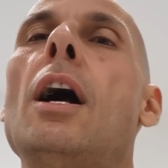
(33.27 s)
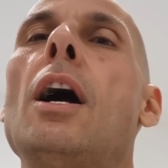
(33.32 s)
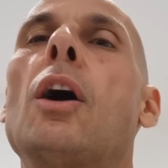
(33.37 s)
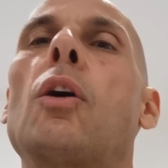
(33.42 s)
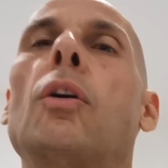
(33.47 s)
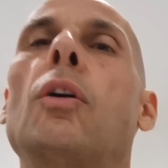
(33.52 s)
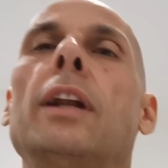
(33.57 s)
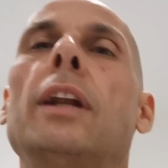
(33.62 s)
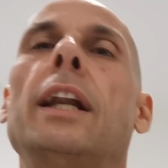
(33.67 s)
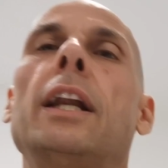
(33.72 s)

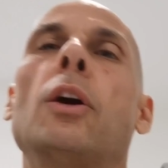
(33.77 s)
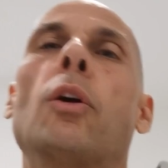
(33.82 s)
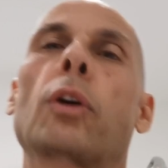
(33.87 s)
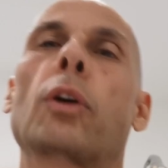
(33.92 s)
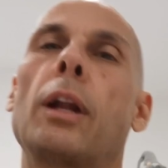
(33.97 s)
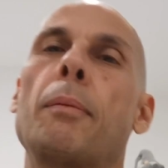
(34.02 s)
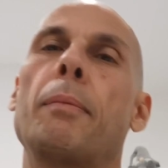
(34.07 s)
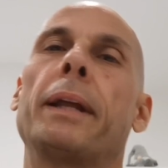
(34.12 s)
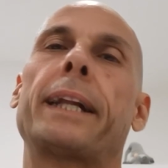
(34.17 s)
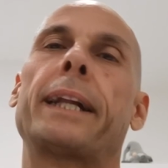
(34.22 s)
con il
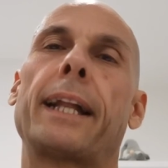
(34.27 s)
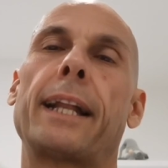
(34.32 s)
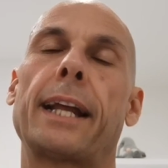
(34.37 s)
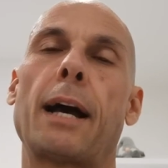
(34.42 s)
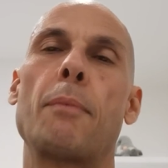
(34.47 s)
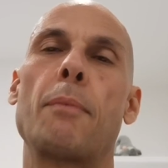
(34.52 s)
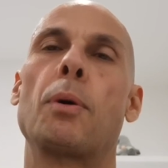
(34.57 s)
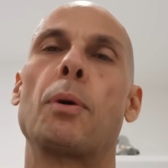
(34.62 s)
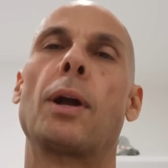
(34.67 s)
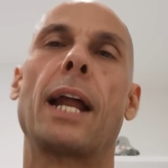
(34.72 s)
Lione, mentre il
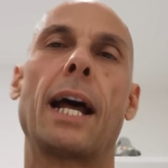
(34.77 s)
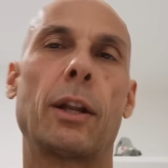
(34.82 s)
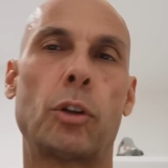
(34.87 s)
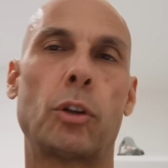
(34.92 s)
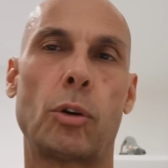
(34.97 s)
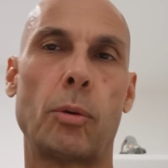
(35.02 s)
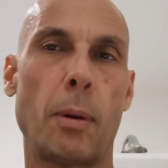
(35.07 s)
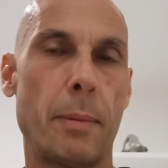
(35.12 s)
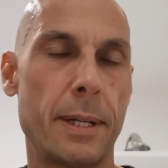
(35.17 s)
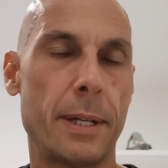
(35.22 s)

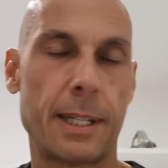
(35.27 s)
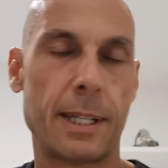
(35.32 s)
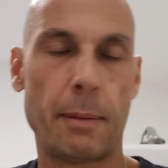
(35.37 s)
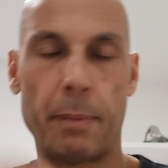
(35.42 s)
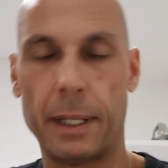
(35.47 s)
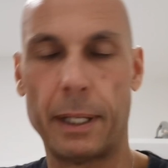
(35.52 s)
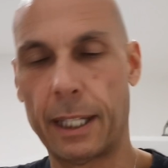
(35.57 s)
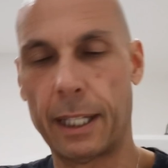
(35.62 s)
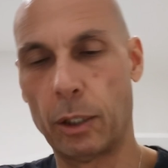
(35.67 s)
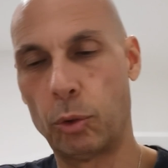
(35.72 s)
campionato, come ben
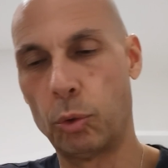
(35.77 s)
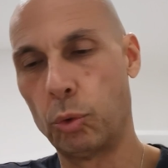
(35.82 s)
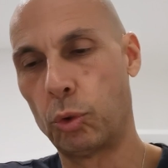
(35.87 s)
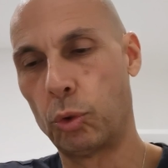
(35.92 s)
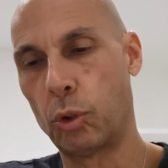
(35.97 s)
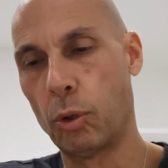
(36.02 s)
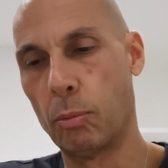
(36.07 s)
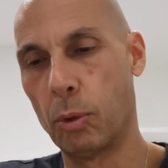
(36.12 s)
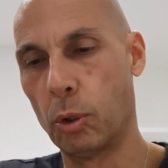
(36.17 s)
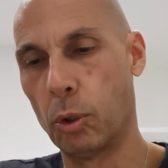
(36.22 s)
sapete, è
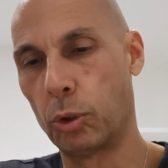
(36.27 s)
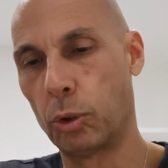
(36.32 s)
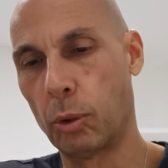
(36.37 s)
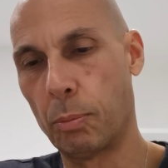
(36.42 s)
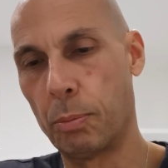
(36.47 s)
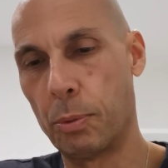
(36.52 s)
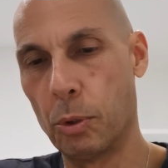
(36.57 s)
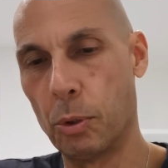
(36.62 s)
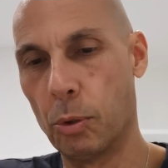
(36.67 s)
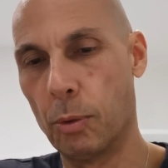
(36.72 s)
tutto molto
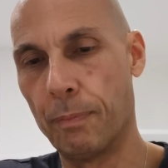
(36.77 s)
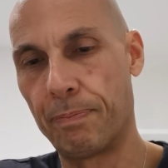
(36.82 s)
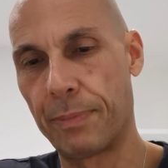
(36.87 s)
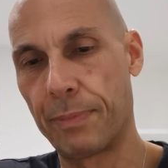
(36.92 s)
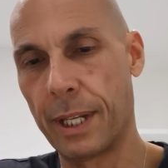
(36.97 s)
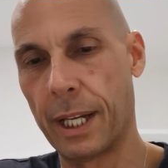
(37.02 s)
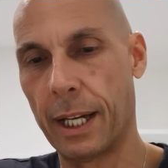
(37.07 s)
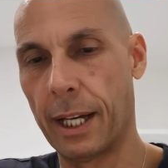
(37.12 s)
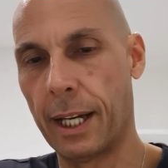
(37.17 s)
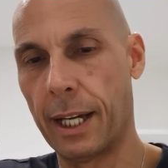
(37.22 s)
più
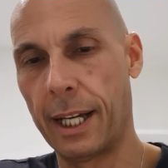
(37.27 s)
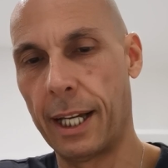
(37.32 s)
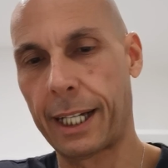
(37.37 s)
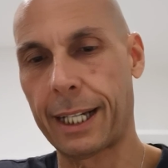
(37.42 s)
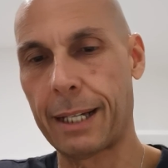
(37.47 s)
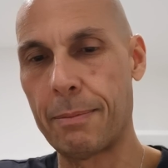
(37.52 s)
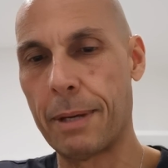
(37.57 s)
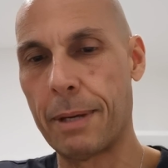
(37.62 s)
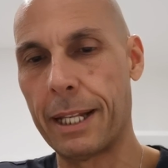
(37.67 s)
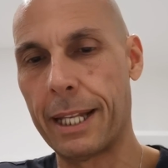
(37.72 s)
eh,
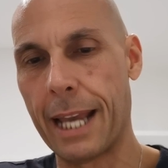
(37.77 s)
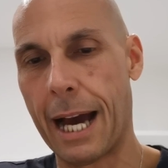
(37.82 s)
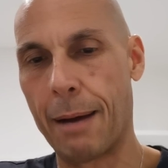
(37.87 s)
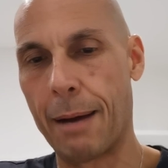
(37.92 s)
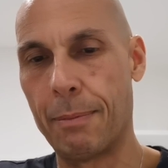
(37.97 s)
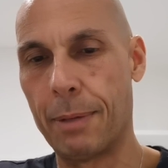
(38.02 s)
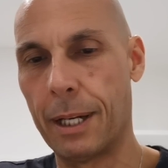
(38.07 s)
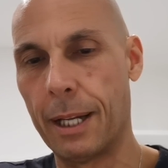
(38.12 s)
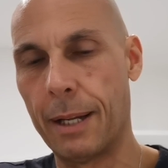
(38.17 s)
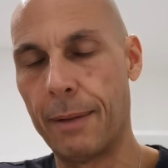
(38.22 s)

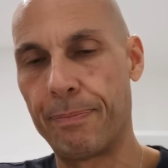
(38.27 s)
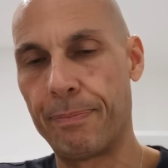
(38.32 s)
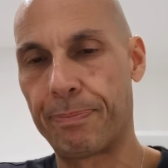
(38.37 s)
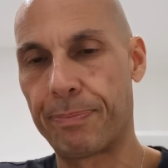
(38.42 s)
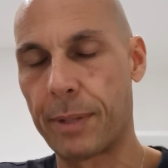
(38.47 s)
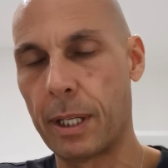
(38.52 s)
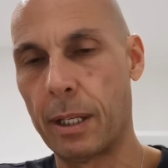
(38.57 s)
rimediabile.